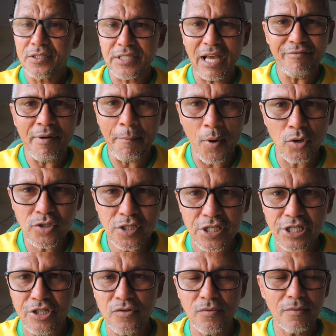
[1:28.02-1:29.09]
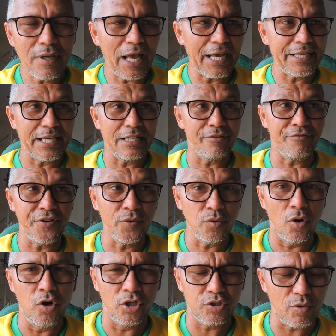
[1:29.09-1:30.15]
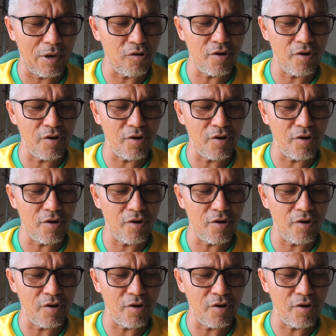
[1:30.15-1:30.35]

Tava bonzinho, aí ele viu outro.